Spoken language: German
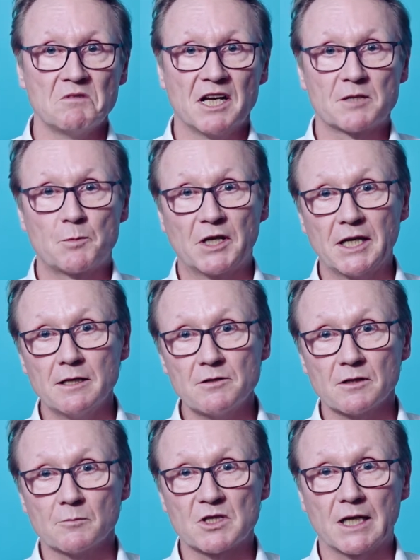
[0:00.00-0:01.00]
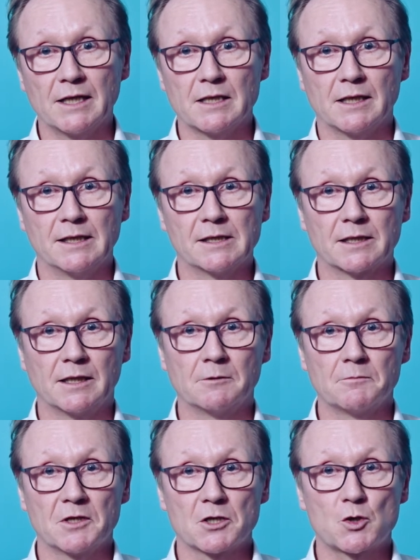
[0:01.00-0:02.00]
Es beginnt im
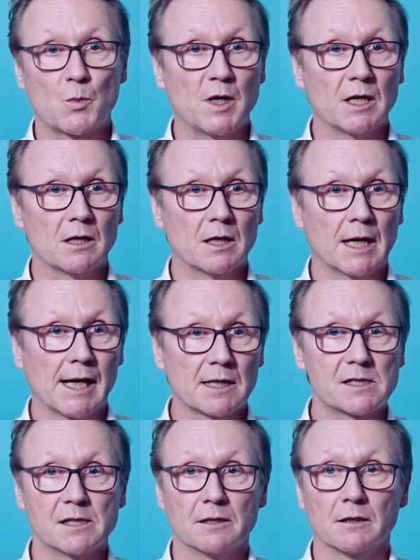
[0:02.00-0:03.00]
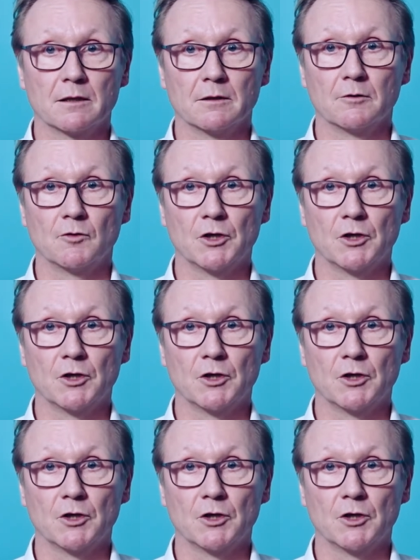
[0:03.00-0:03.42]
Zeitalter des späten 18.